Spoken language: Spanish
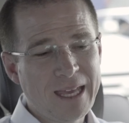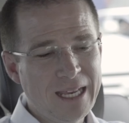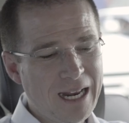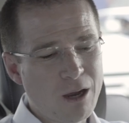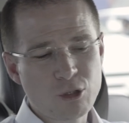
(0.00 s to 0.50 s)

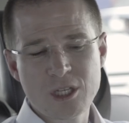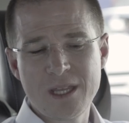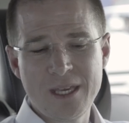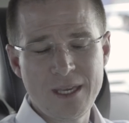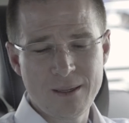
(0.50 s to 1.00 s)
En la
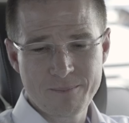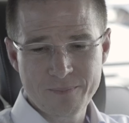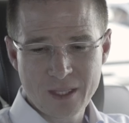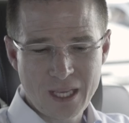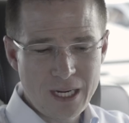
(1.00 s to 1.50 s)
OCDE,
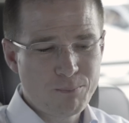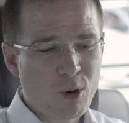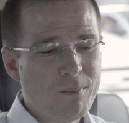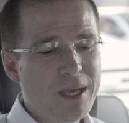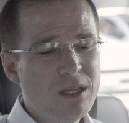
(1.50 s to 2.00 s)
el
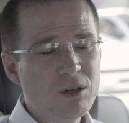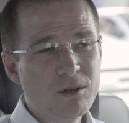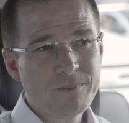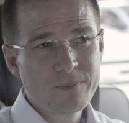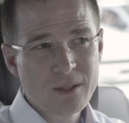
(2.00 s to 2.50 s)
promedio
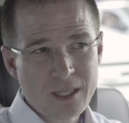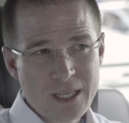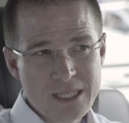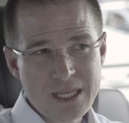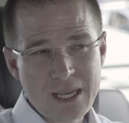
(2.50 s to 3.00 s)

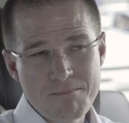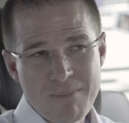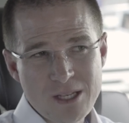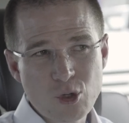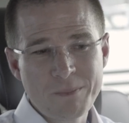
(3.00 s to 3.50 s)
es que
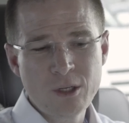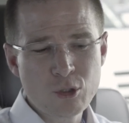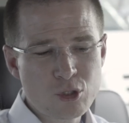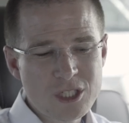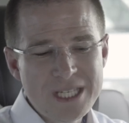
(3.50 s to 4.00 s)
más o
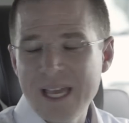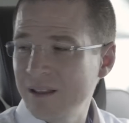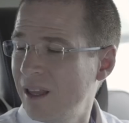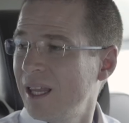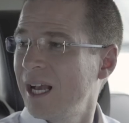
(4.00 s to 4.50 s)
menos
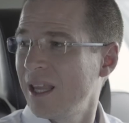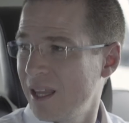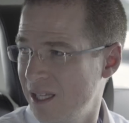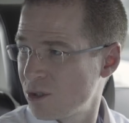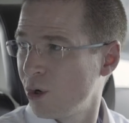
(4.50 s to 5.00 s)
7 de
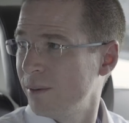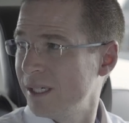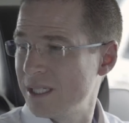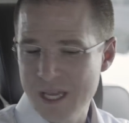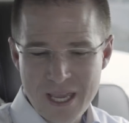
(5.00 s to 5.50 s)
cada 10
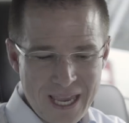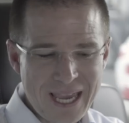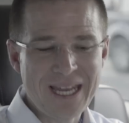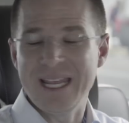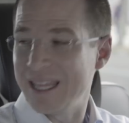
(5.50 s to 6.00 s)
jóvenes
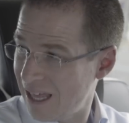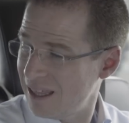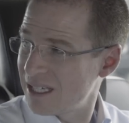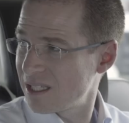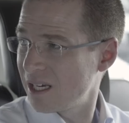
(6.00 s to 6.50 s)
en
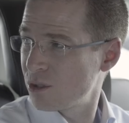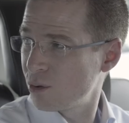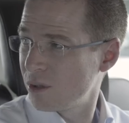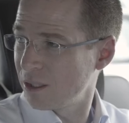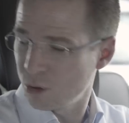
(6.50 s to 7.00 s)
edad de estar
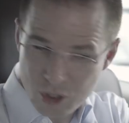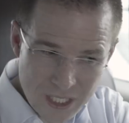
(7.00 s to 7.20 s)
estudiando